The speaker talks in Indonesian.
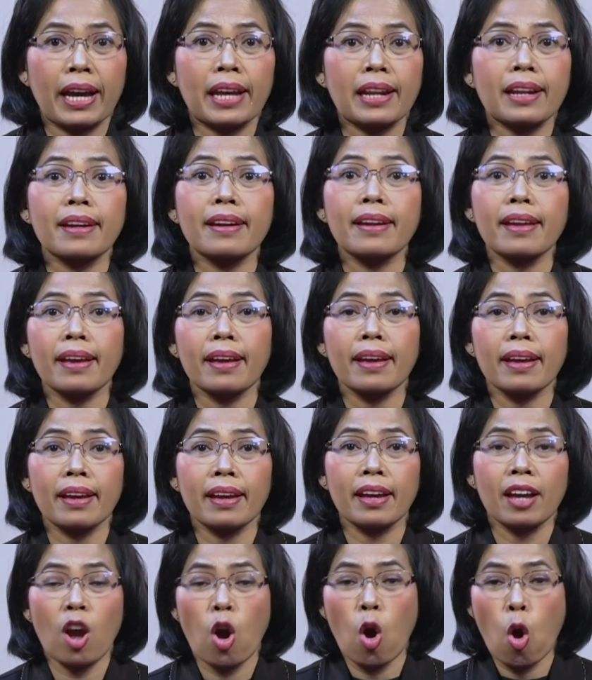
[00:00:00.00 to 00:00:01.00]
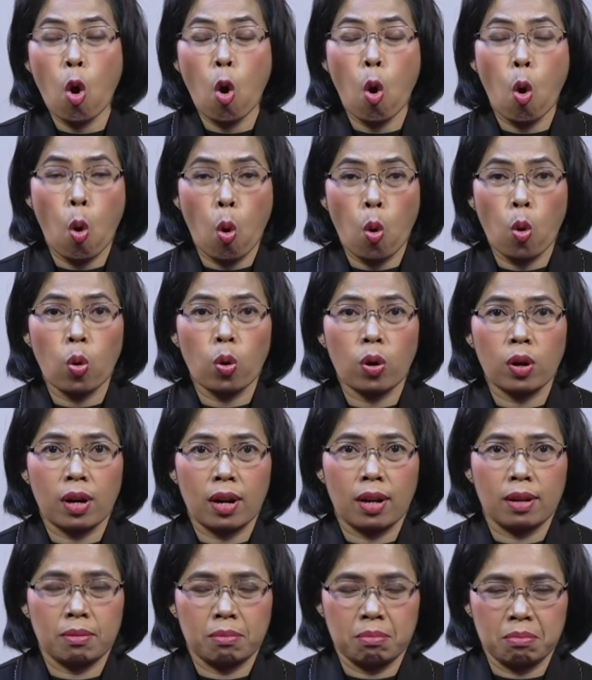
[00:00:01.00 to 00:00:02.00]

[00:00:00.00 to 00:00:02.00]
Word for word: orang yang menyebut dirinya polisi,